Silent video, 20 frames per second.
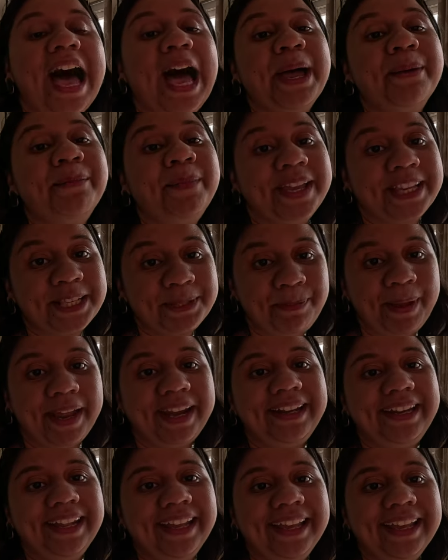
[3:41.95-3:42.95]
आई एम
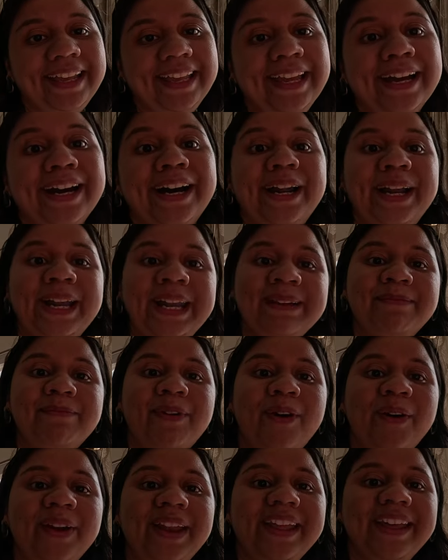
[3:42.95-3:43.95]
एक्सपेक्टिंग कि अर्ली
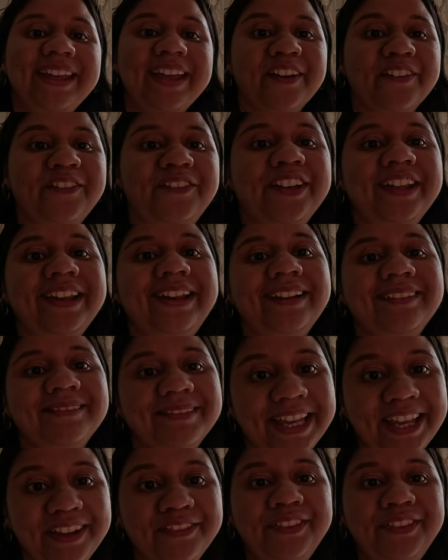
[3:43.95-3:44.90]
मॉर्निंग या फिर